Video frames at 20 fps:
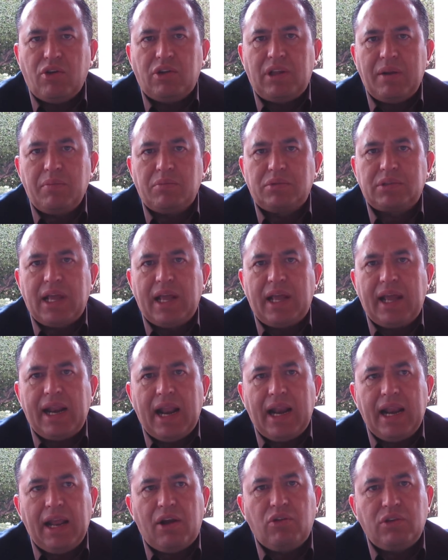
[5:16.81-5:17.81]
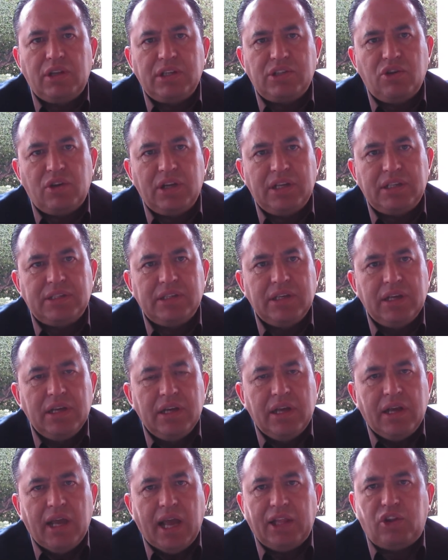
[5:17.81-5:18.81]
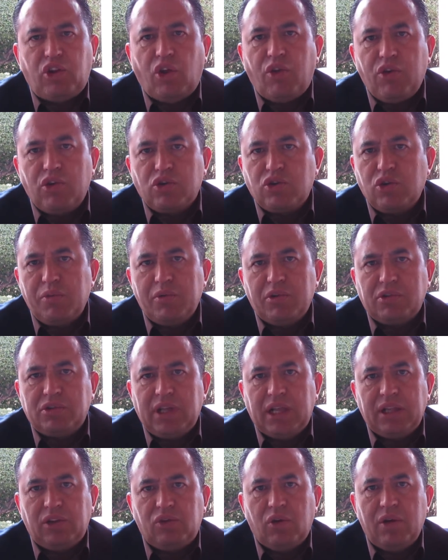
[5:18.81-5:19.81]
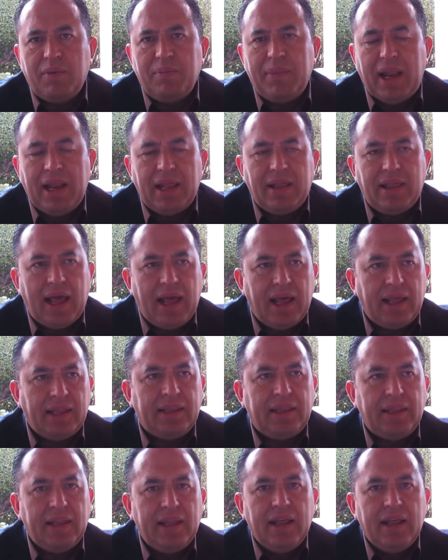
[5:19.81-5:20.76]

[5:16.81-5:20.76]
tenemos que crearle condiciones en todos los rubros, tanto en vialidad,